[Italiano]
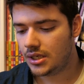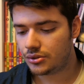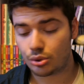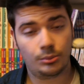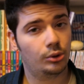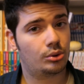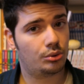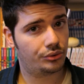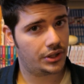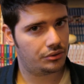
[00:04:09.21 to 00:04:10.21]
sono molto
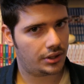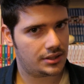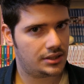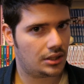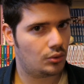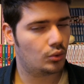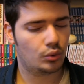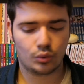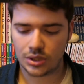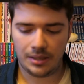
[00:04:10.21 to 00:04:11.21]
contento che si sia
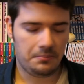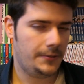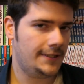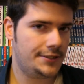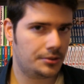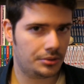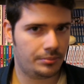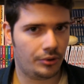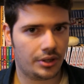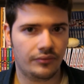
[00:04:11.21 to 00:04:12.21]
conclusa nel giro
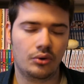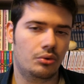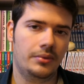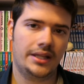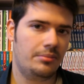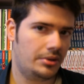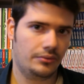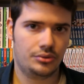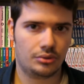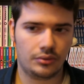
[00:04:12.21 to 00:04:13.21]
di pochi volumi ed è per
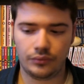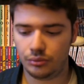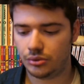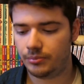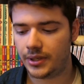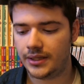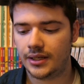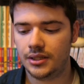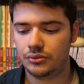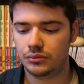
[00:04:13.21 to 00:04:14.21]
questo che ho voluto
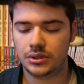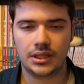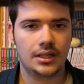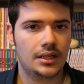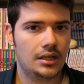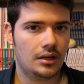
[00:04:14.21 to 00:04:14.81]
prenderli tutti